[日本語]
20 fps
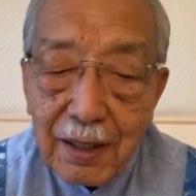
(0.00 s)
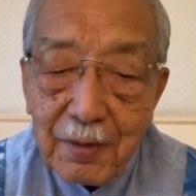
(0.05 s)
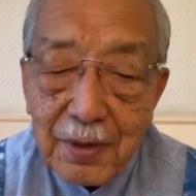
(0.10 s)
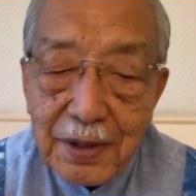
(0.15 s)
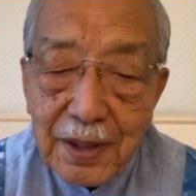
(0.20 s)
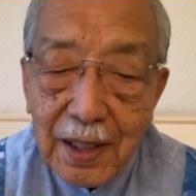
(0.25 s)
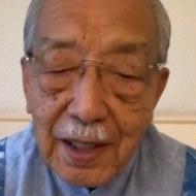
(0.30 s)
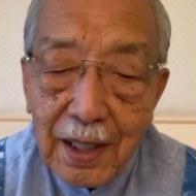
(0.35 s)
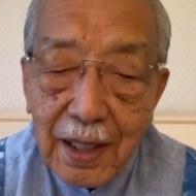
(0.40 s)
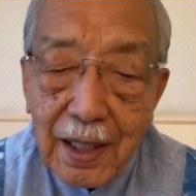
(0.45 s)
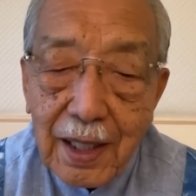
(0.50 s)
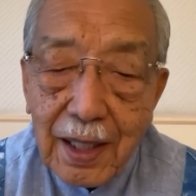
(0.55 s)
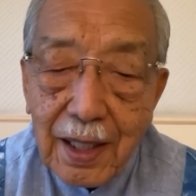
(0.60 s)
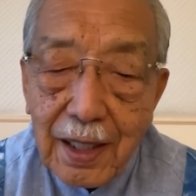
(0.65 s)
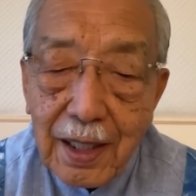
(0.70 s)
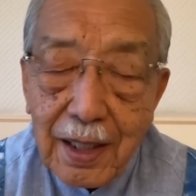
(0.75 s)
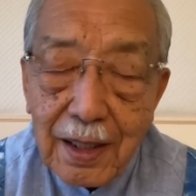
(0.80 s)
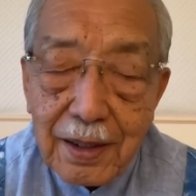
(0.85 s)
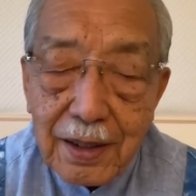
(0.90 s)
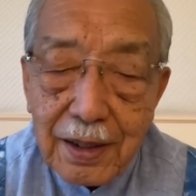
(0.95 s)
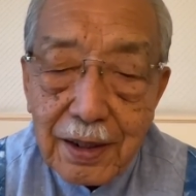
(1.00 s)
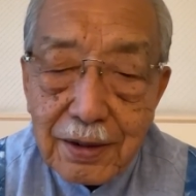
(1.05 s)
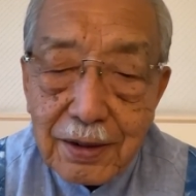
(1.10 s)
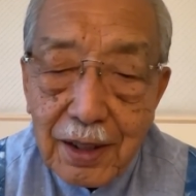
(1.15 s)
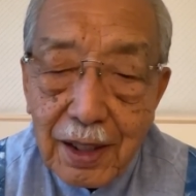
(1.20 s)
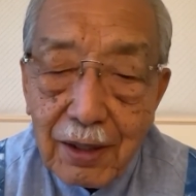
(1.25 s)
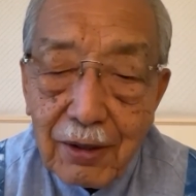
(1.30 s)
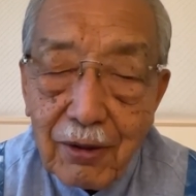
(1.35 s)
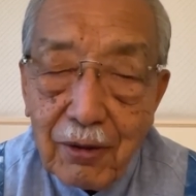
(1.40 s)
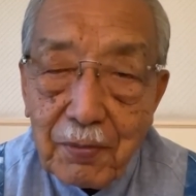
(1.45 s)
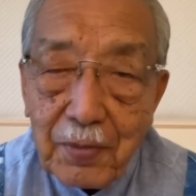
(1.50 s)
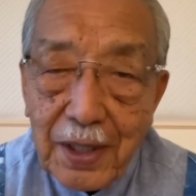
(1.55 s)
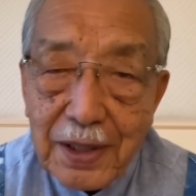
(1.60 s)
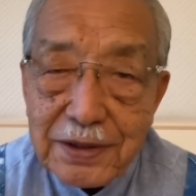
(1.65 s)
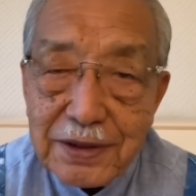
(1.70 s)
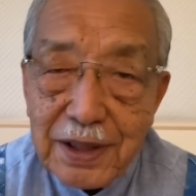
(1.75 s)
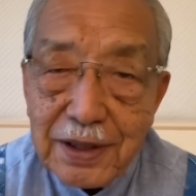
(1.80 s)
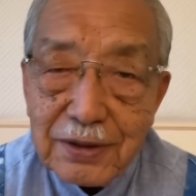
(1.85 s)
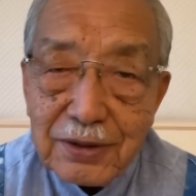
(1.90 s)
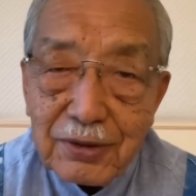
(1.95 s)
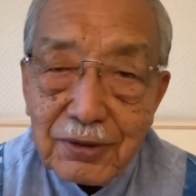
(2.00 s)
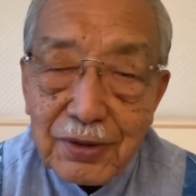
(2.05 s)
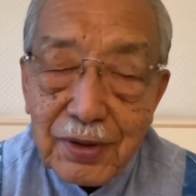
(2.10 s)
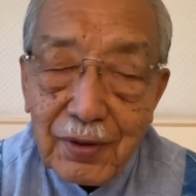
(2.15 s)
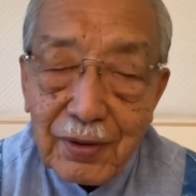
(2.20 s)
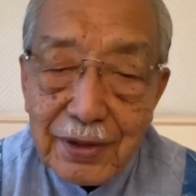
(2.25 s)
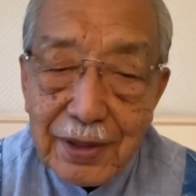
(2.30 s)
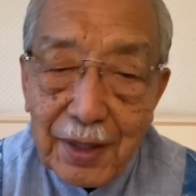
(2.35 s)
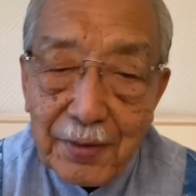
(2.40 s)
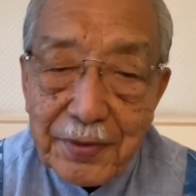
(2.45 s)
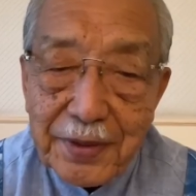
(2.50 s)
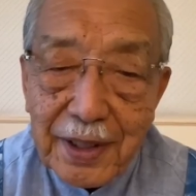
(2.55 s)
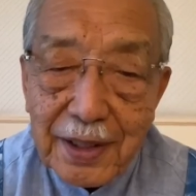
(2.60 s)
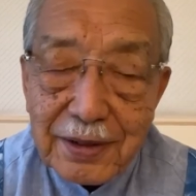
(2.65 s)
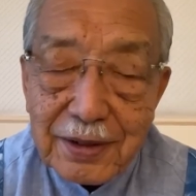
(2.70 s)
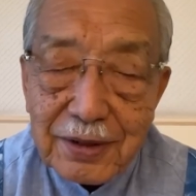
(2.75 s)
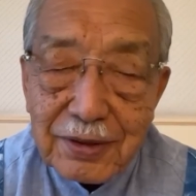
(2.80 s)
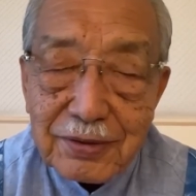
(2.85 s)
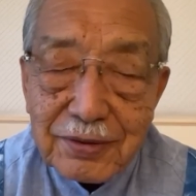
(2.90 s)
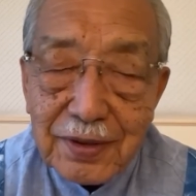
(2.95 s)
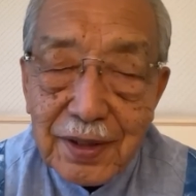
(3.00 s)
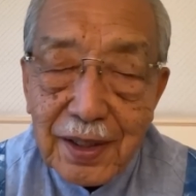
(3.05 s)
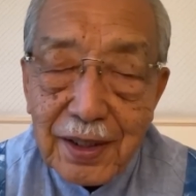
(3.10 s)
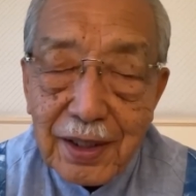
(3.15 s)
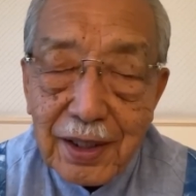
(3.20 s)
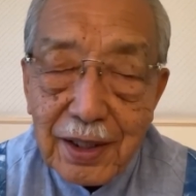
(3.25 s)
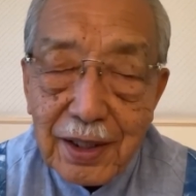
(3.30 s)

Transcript: まだ0.5%ではダメだっていうんで、